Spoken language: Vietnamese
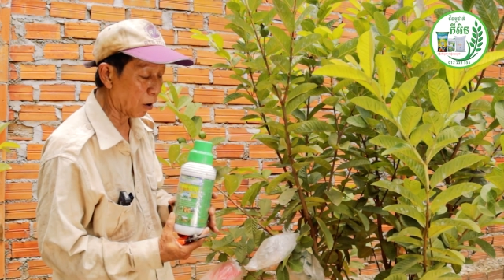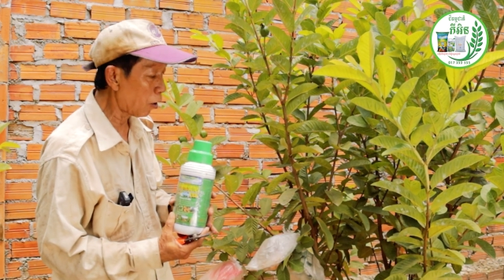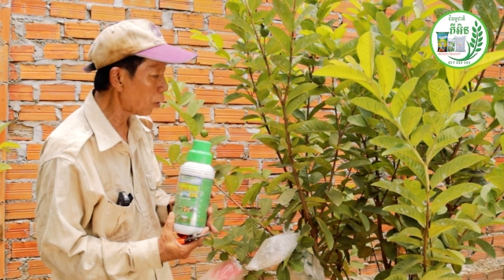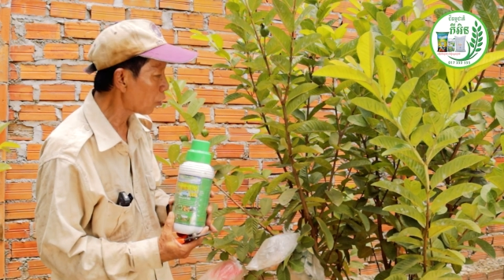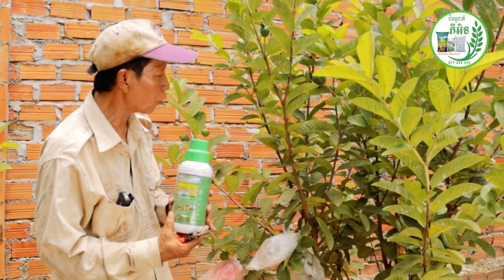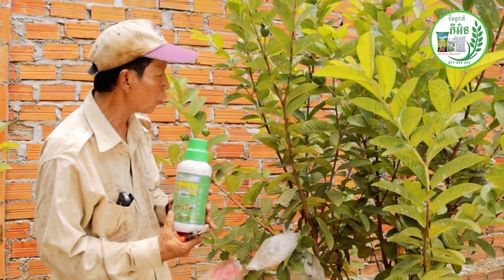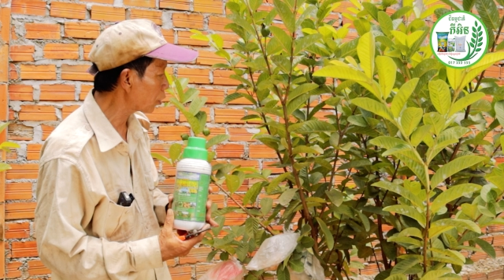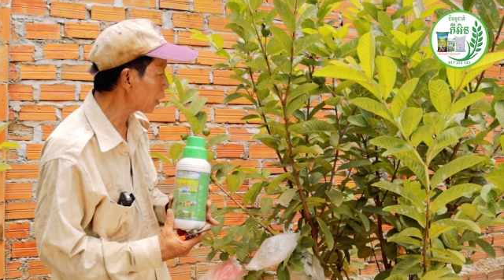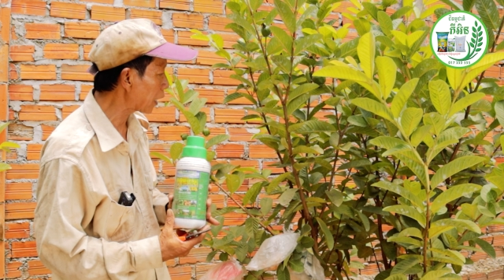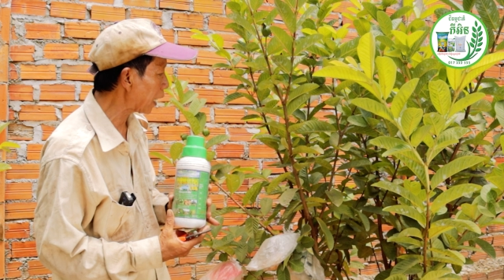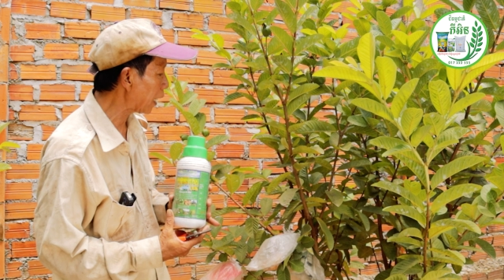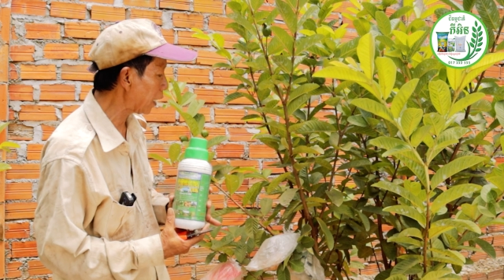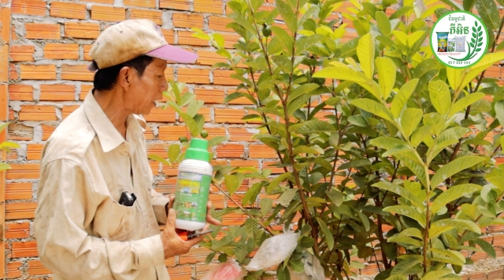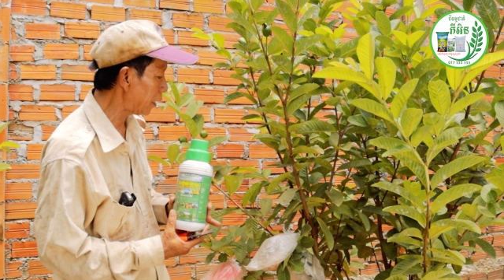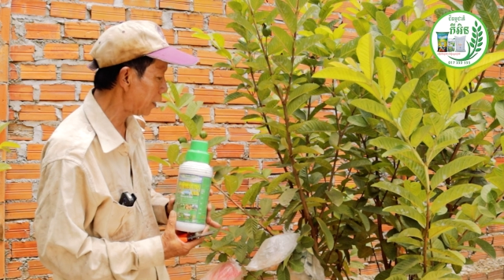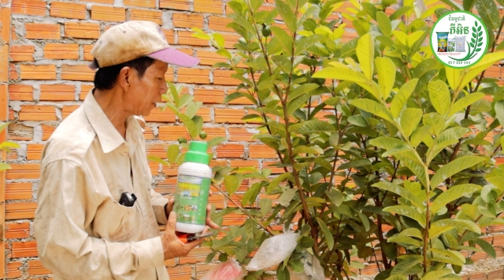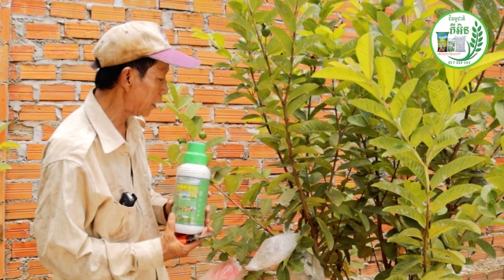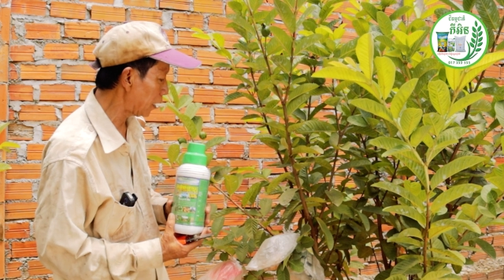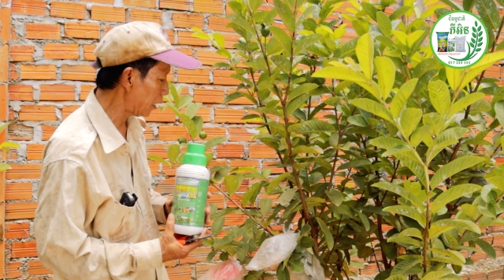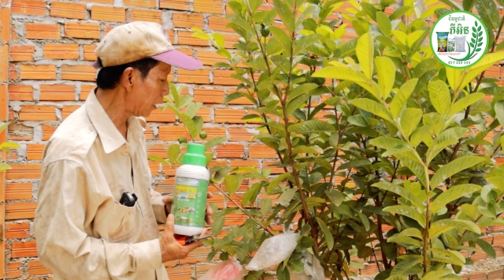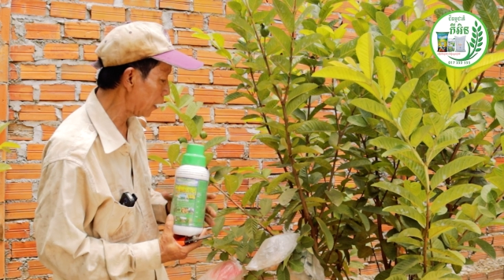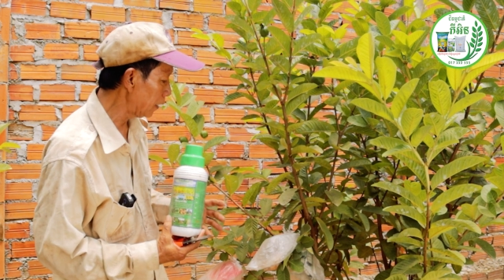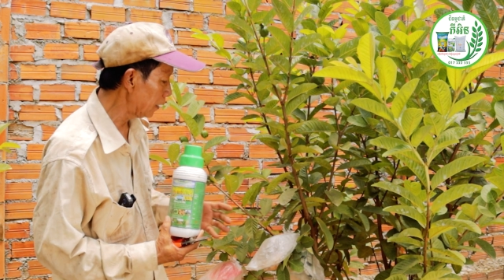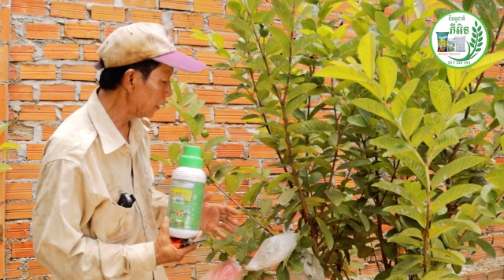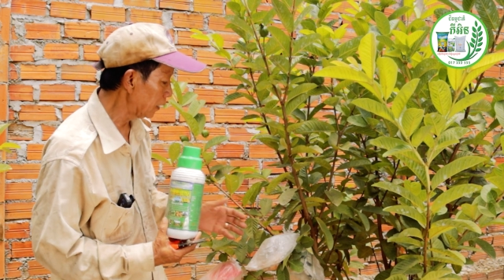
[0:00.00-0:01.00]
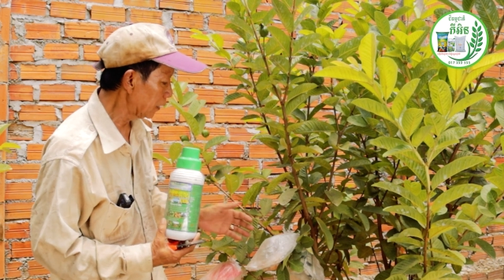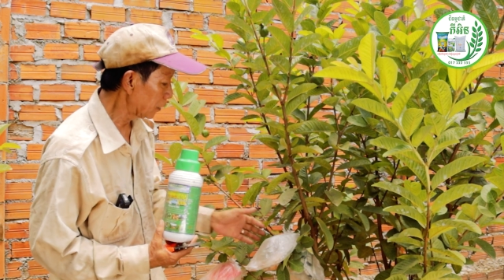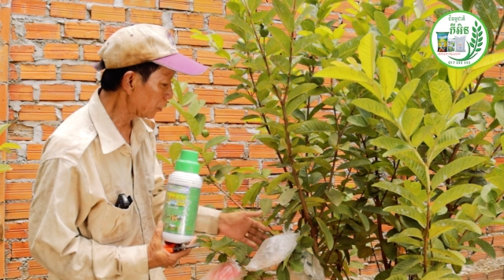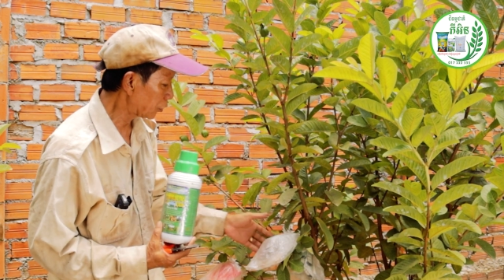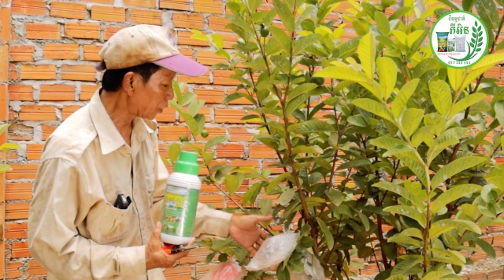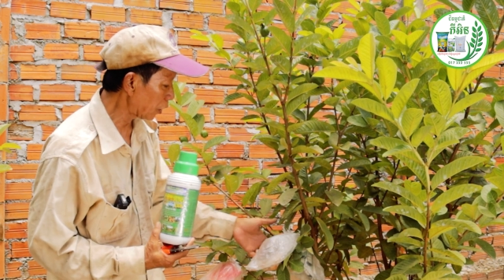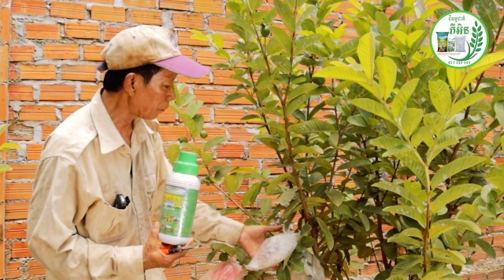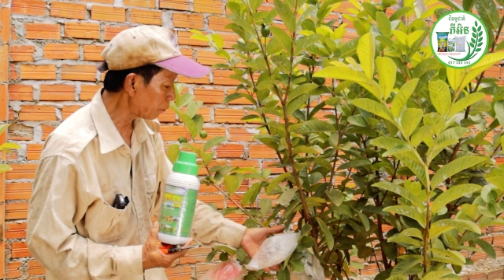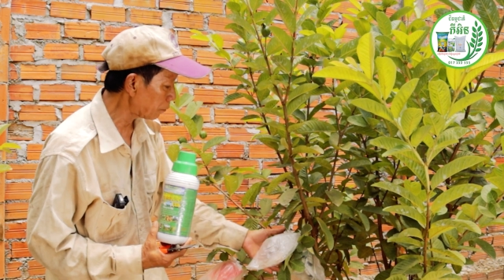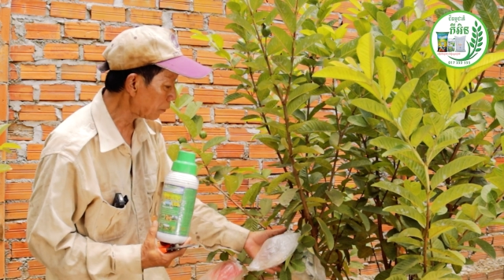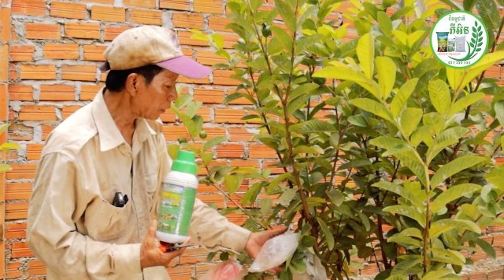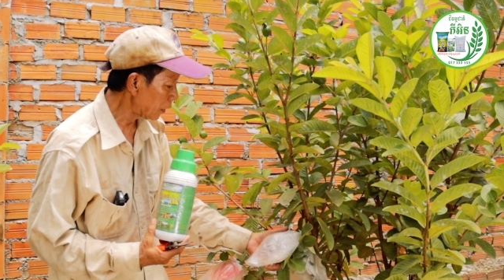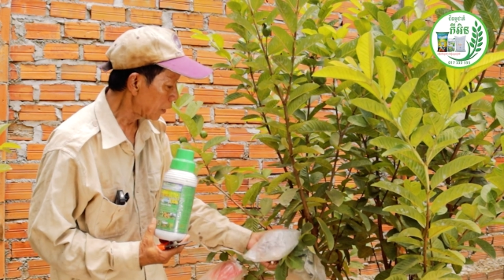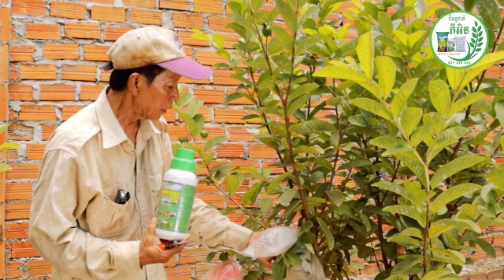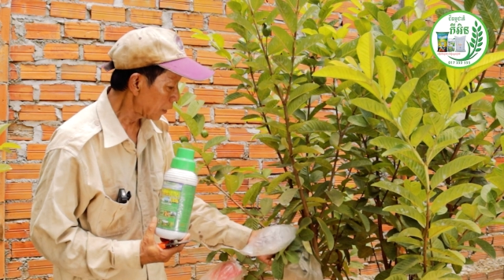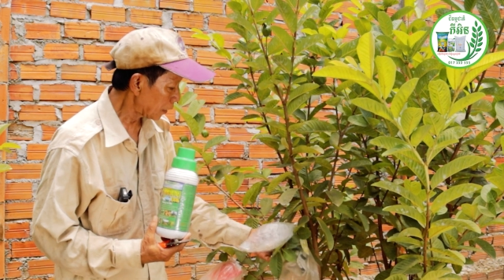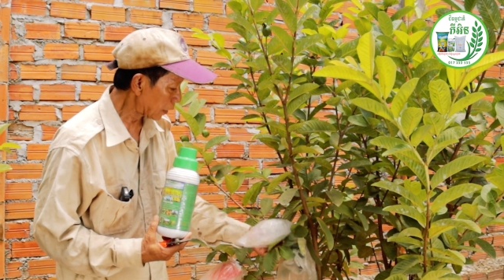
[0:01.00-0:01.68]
ở cũng nó hay chẳng